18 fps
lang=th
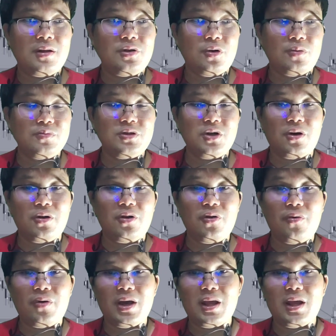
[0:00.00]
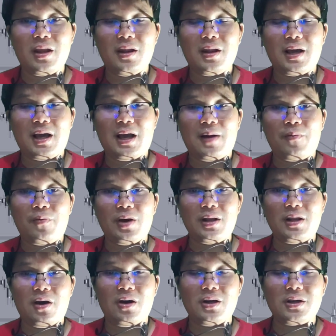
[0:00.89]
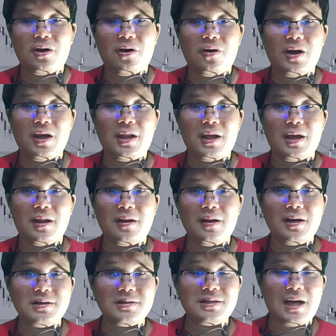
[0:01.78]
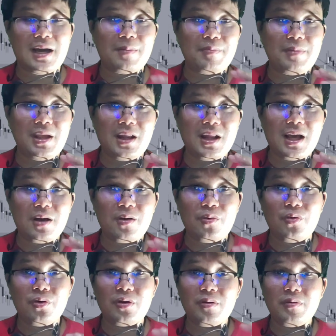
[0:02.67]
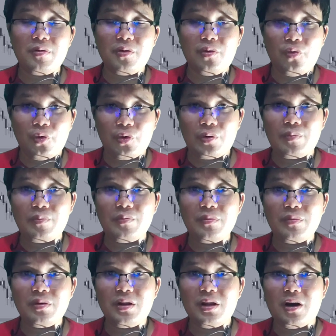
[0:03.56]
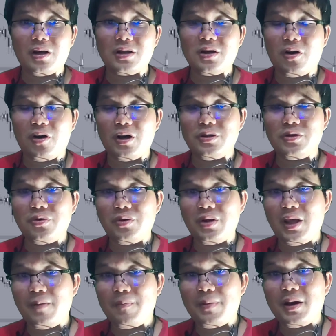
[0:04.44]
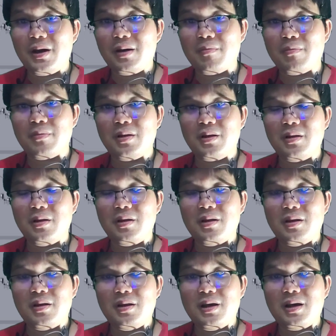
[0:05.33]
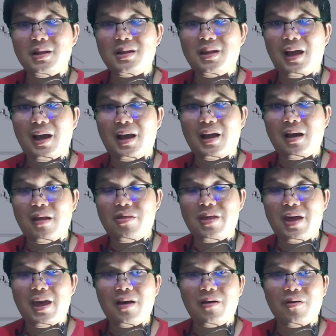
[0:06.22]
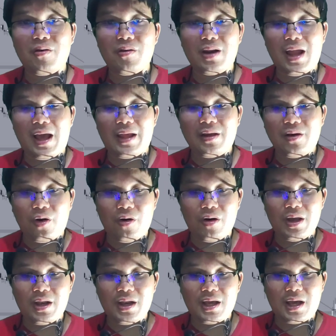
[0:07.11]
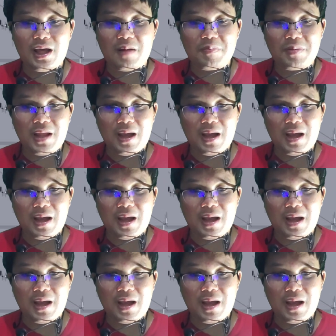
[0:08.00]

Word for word: ชุมชนด้วยนะครับว่าดอทคอยเนี่ยเนื่องจากมีนักขุดขุดดอทคอยช่วงนี้เพิ่มเนื่องจากกระแสของไลท์คอยนะครับ